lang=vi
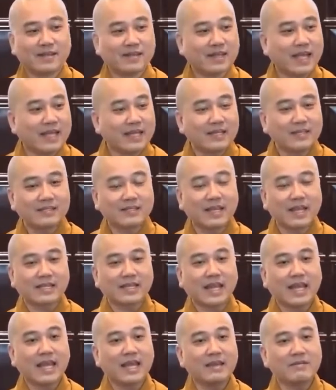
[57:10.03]
thấy người ta
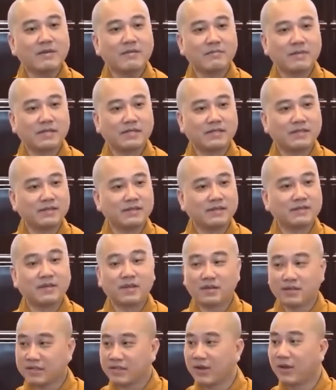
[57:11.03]
té mà bình thường
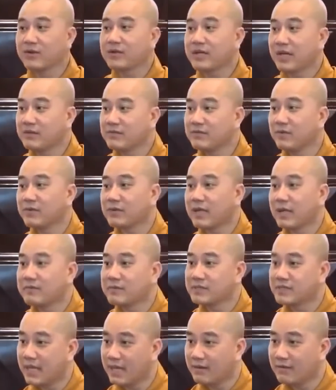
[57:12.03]
rồi cái đối cảnh vô
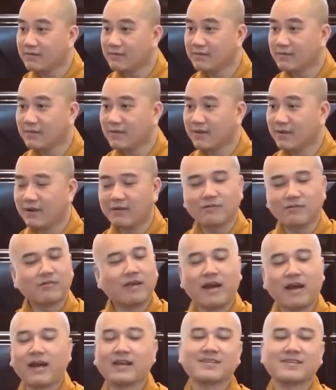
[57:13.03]
tâm sao? Không
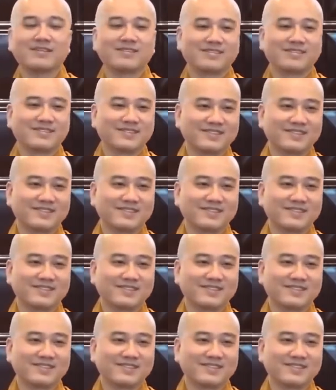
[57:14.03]
phải.